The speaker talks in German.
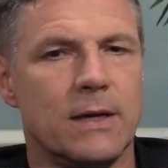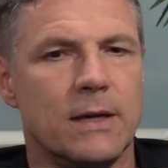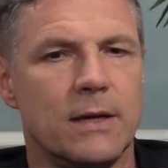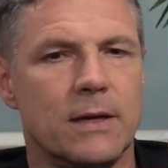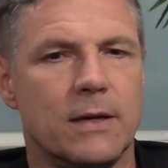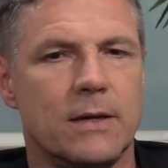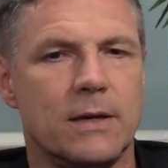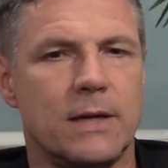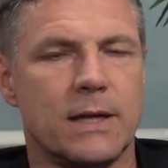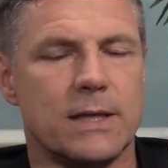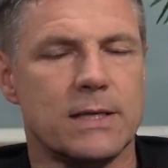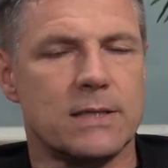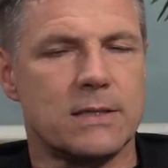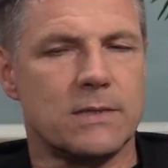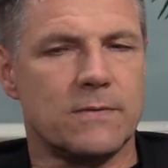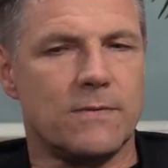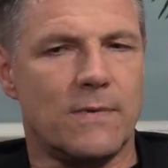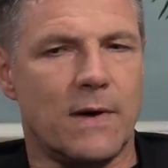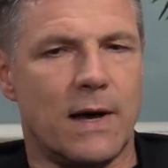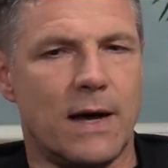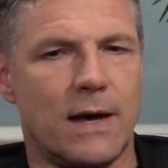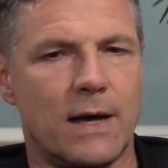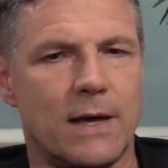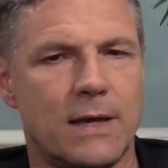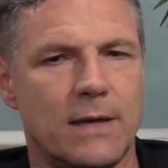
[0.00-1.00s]
Äh, das
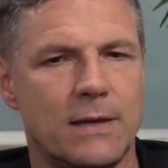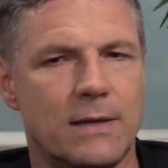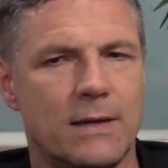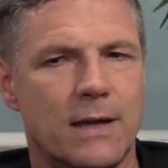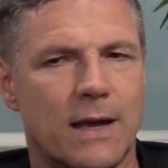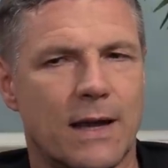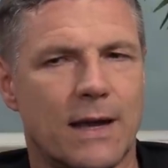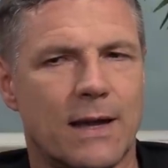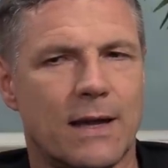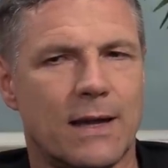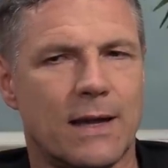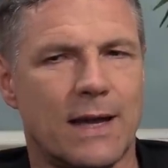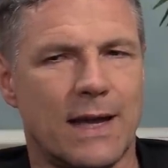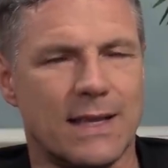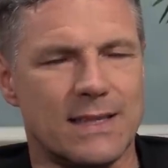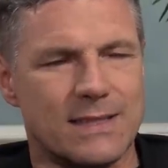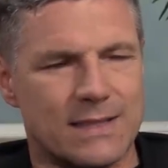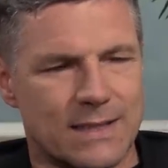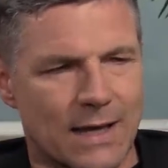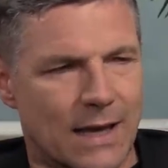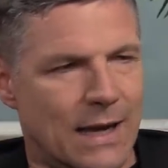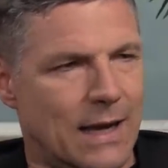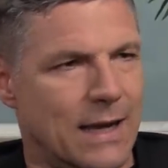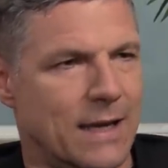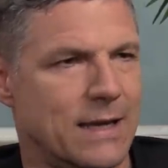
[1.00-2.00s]
war in der
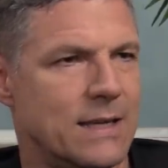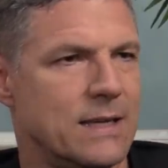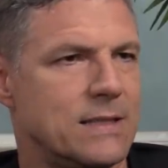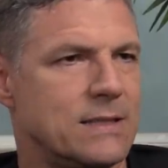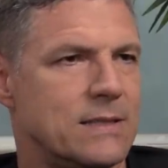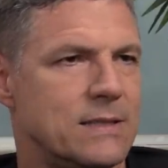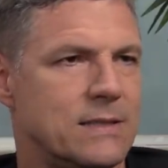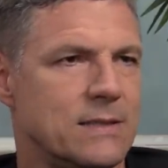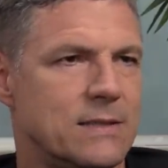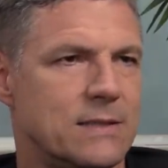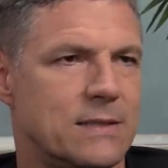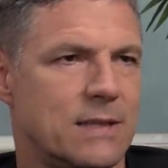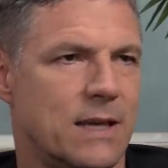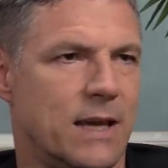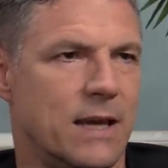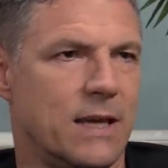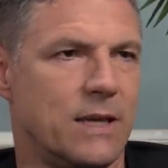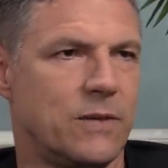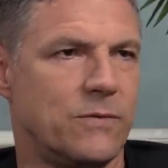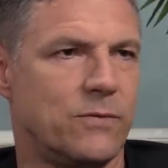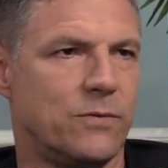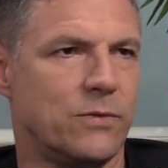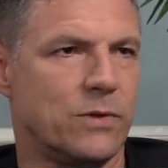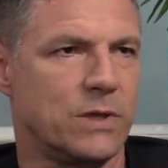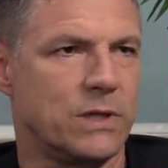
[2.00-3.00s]
ganz allerersten
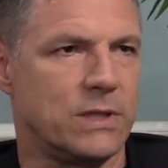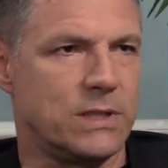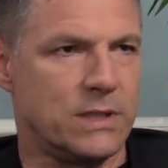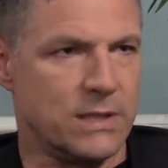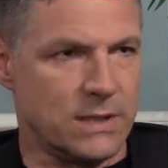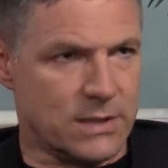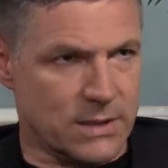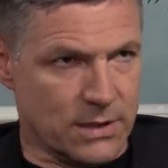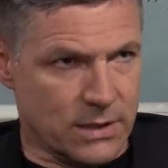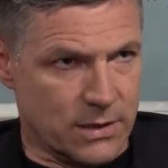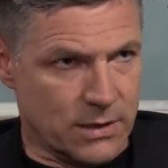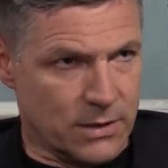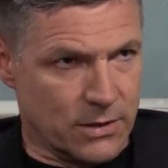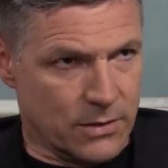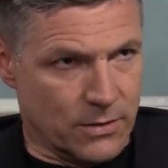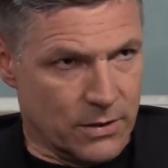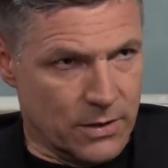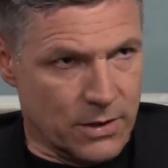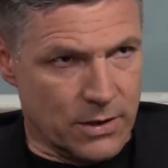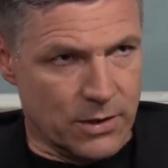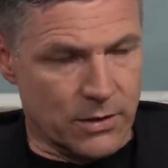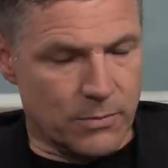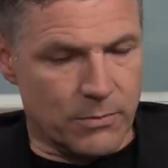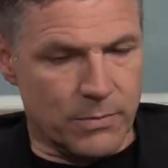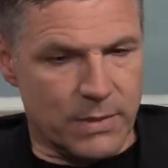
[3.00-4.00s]
Zeit, wo ich diese
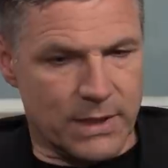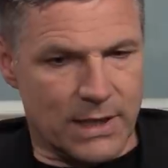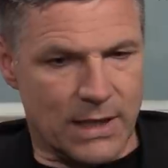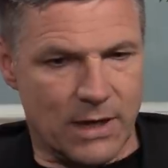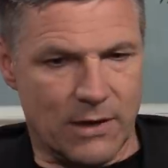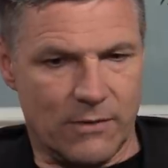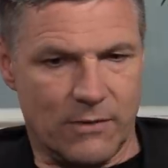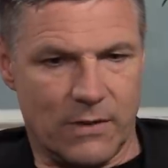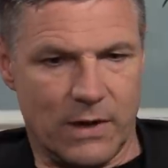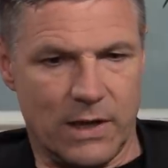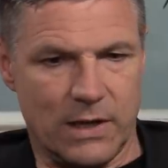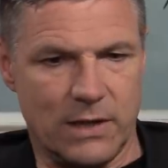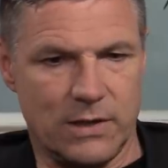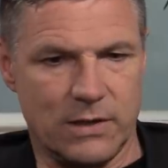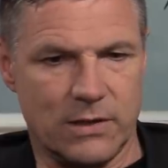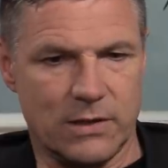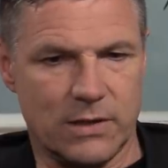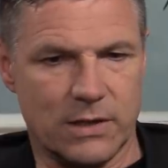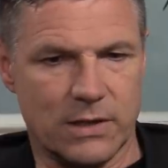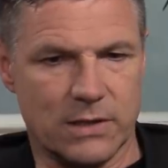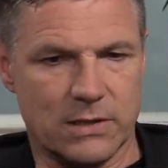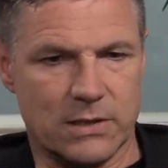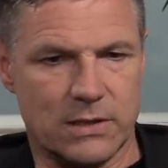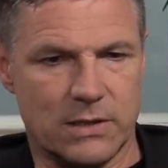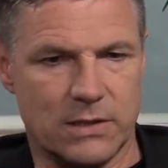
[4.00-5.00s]
äh, mittlerweile
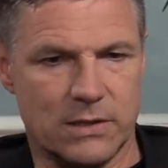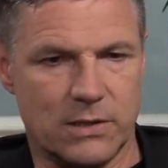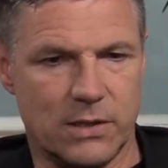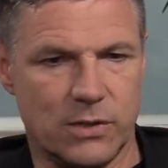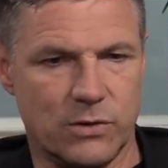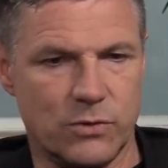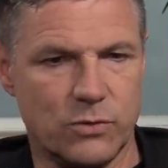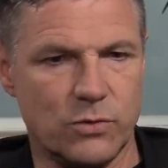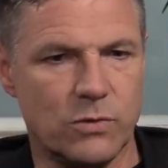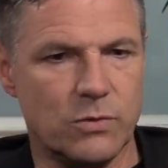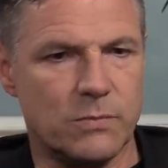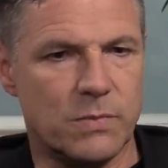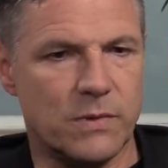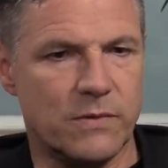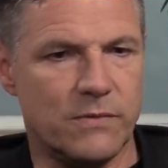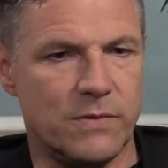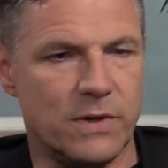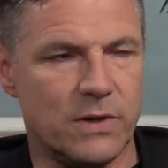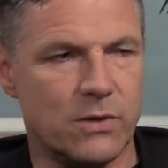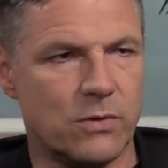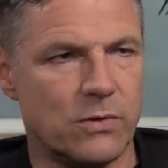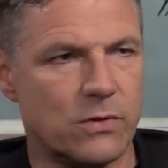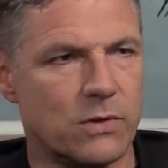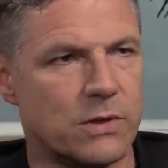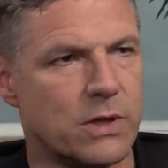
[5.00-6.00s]
christliche
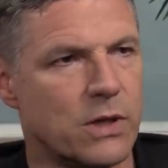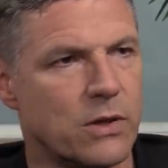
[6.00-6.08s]
Jugendbewegung